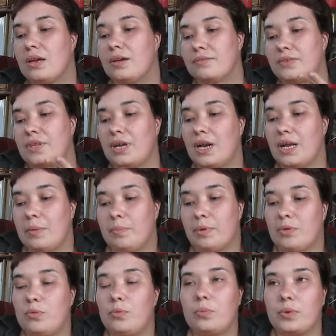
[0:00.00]
Вторая
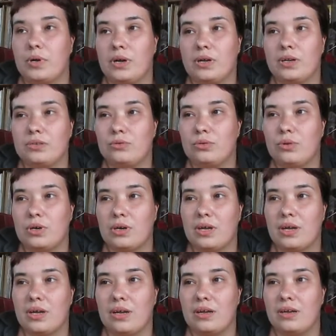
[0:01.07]
покупка,
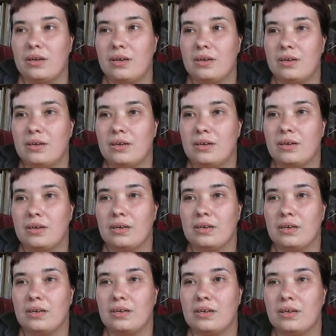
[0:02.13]
которая
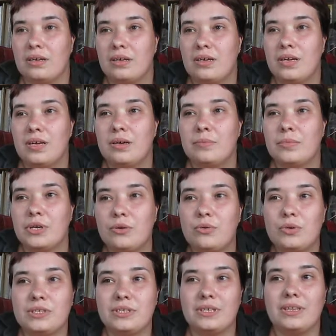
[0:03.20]
а,
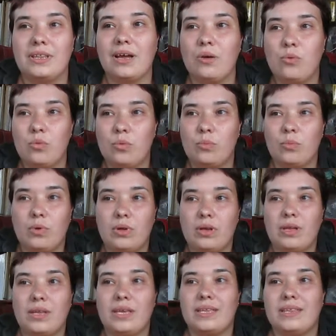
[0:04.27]
приходит на ум,
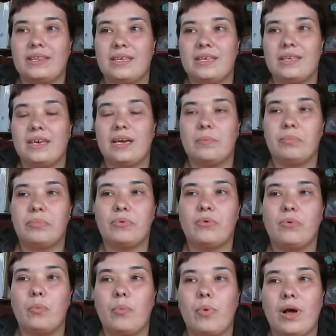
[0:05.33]
это я
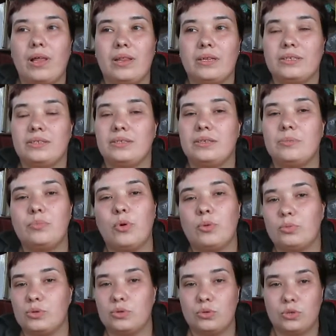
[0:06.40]
покупала, не
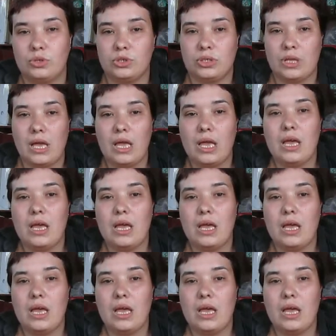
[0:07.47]
помню точно,